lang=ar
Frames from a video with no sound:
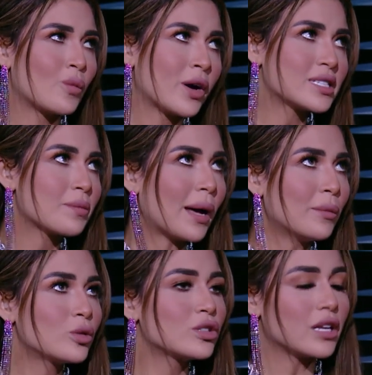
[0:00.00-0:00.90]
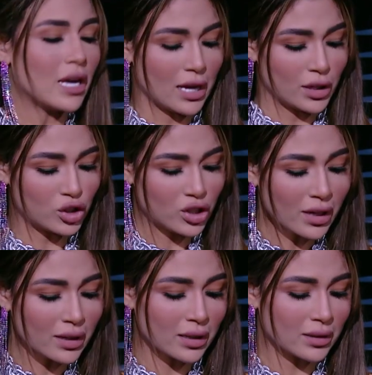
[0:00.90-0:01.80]
مهندس محمود آه،
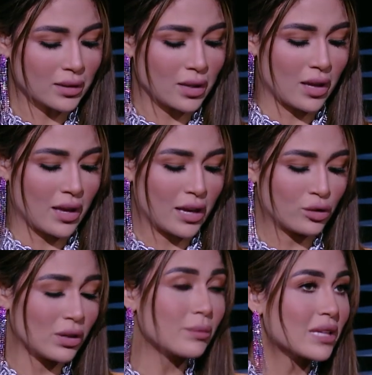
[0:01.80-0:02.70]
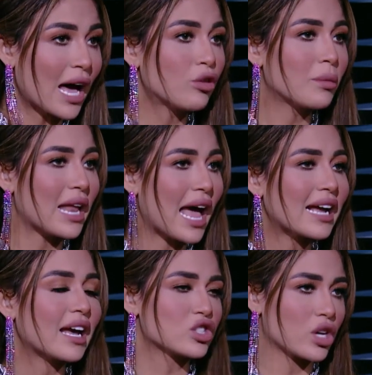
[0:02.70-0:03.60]
شركة دريم تاون من
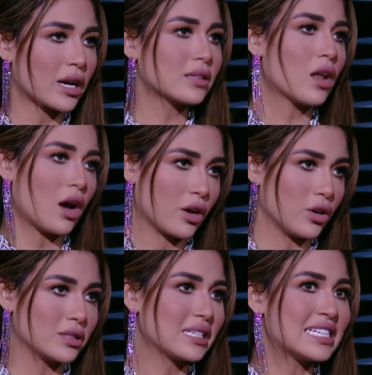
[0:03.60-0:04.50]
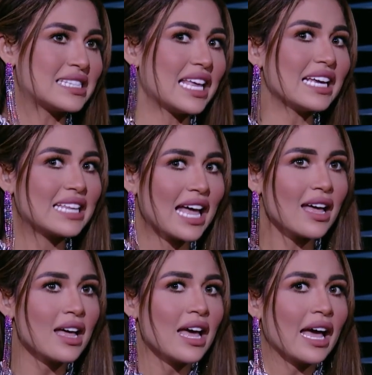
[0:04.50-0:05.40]
أنجح شركات العقارات إزاي ده
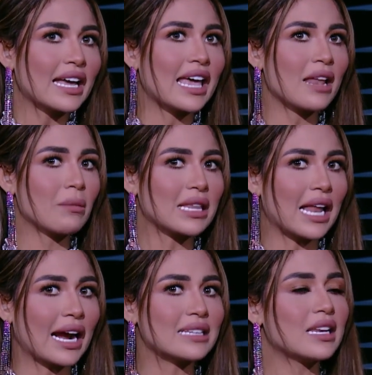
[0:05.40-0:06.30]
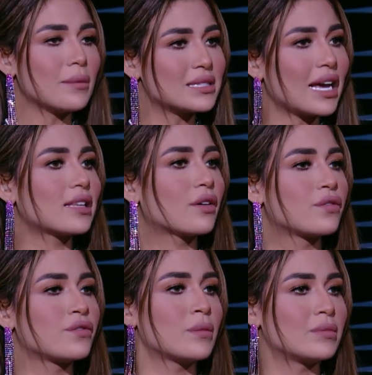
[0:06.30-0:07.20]
كان من الحاجات اللي بتساعدك
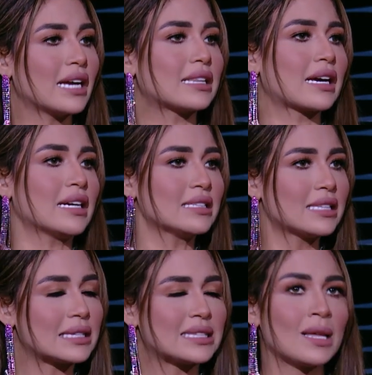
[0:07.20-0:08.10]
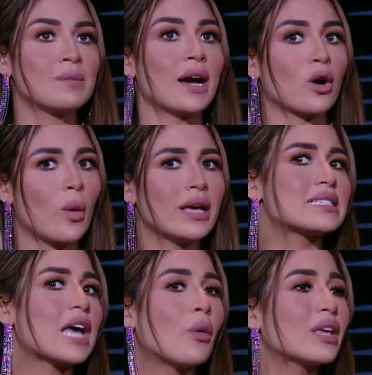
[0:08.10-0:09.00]
في بدايتك إن أنت تبيع
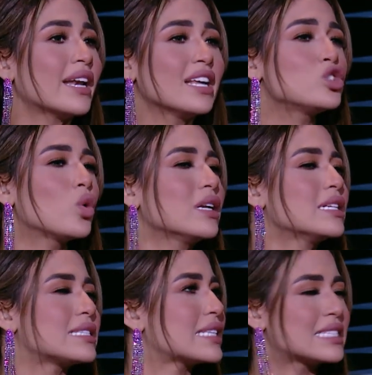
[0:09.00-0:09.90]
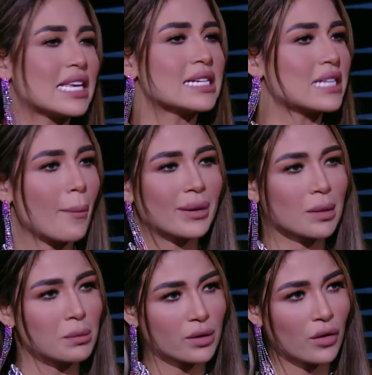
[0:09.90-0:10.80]
كويس أو يعني إيه شغلانة سيلز
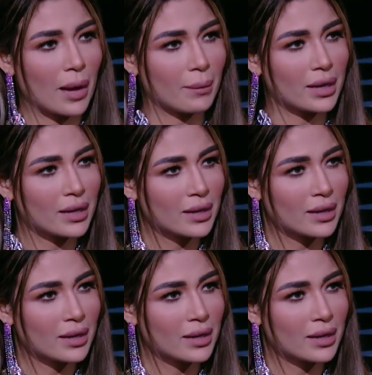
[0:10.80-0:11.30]
عامة بصفة عامة